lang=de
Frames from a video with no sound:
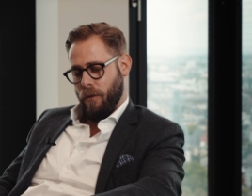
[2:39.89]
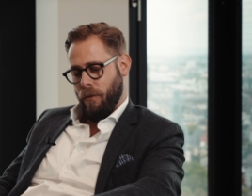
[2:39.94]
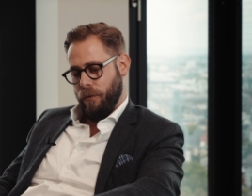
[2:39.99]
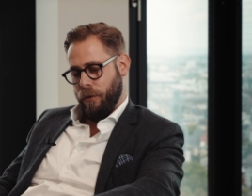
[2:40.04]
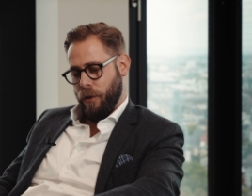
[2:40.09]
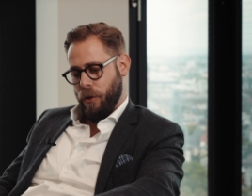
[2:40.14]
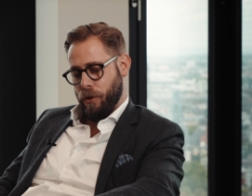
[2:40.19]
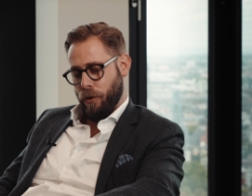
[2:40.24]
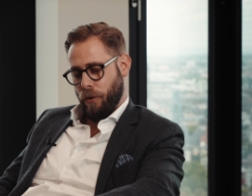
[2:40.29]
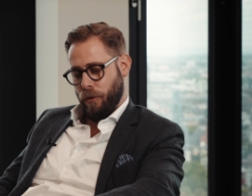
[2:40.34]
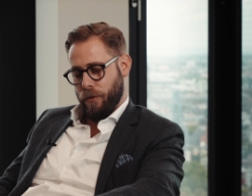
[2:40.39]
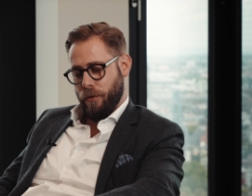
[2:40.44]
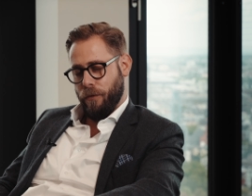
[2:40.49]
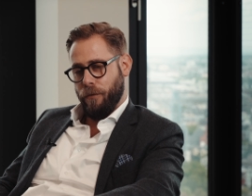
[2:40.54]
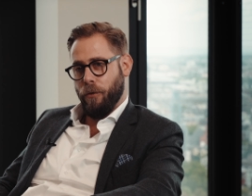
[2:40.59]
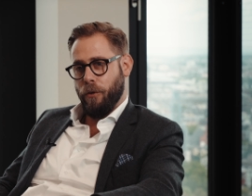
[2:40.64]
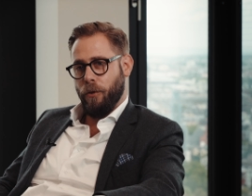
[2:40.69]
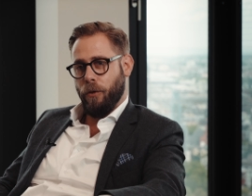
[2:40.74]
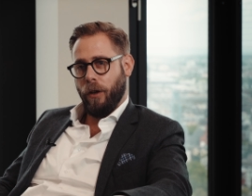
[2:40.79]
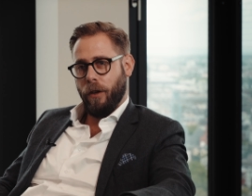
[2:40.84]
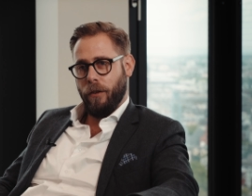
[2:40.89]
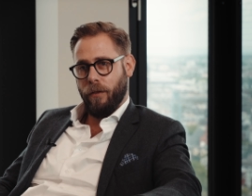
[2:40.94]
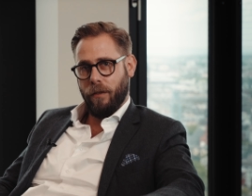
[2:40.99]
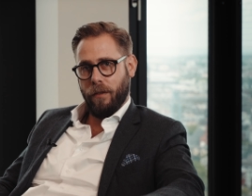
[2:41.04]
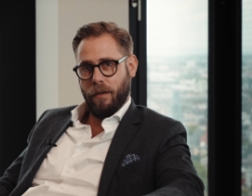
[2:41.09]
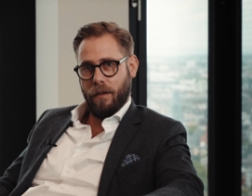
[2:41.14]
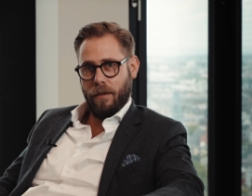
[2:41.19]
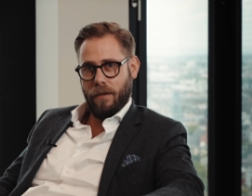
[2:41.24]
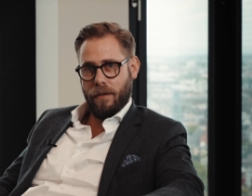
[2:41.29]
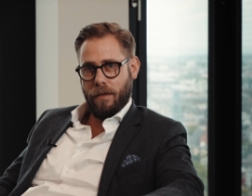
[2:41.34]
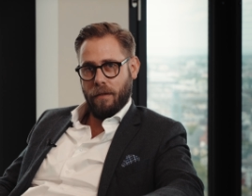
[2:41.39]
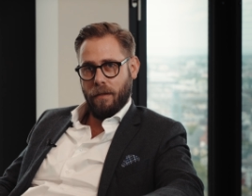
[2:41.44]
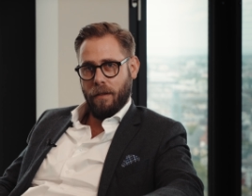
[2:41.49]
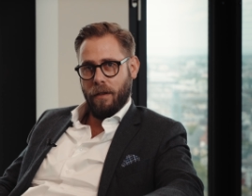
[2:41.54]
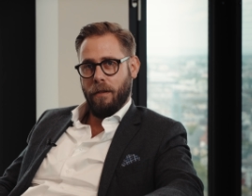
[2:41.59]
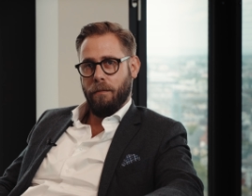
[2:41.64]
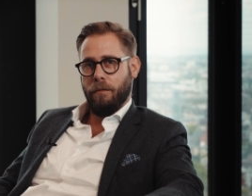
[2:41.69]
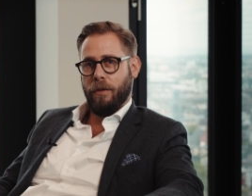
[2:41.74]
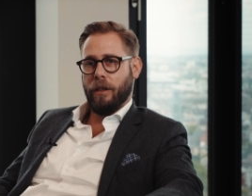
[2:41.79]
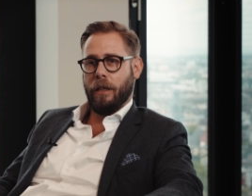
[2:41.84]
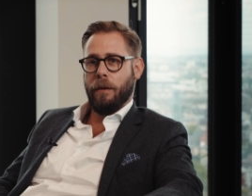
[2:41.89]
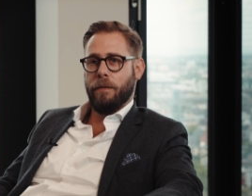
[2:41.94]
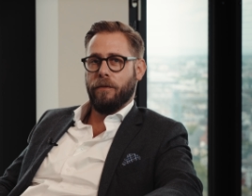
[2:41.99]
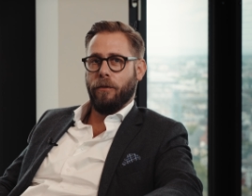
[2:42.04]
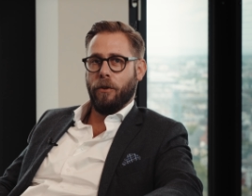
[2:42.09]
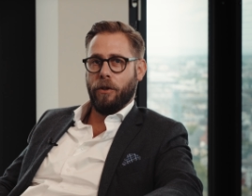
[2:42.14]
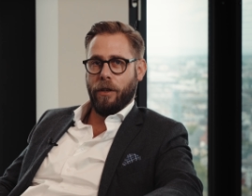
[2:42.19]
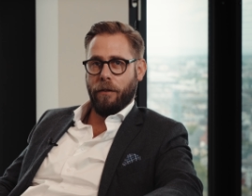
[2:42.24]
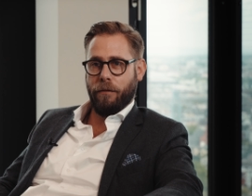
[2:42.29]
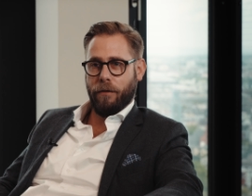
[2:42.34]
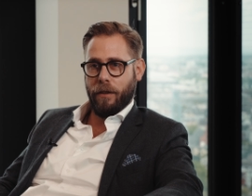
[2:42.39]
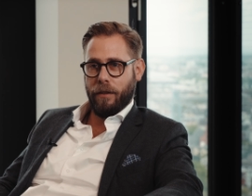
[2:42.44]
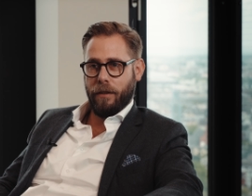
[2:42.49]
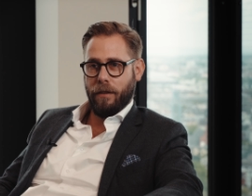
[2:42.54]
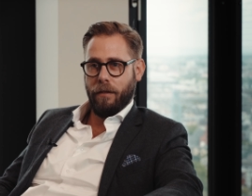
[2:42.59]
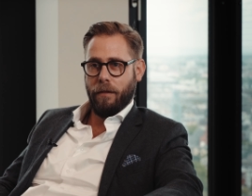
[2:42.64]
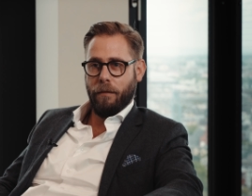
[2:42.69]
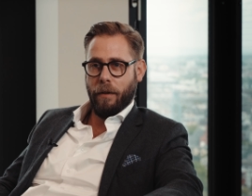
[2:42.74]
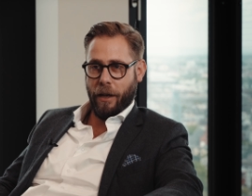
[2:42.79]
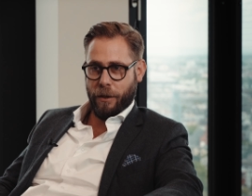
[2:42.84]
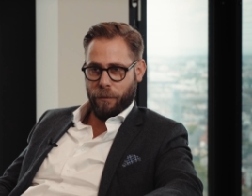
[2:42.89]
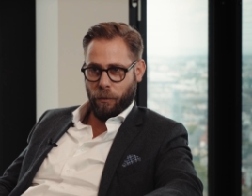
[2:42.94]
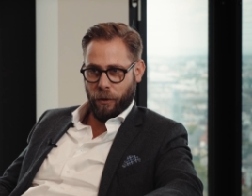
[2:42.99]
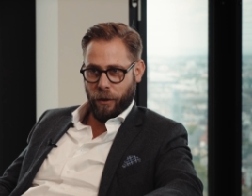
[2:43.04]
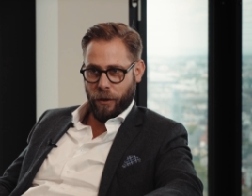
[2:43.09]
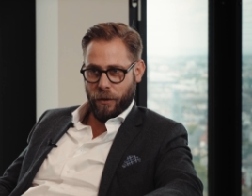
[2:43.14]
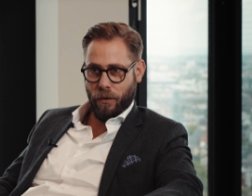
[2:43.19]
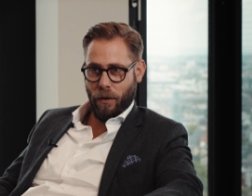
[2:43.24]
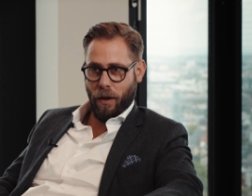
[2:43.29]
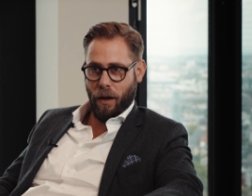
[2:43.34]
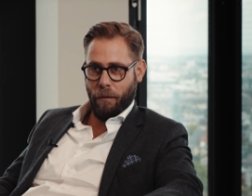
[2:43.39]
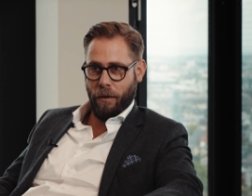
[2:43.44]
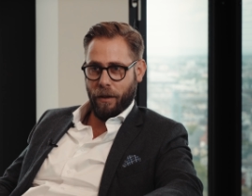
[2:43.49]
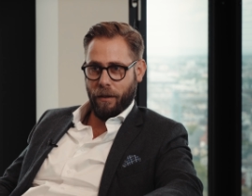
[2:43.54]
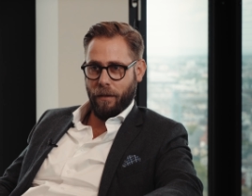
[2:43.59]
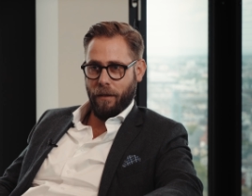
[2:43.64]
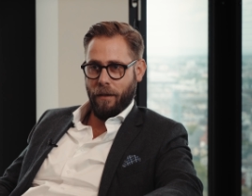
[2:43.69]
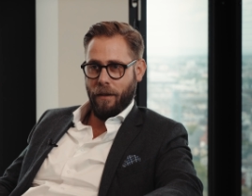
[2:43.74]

Und die Chance für Juristen ist, betriebswirtschaftlich exponiert zu arbeiten.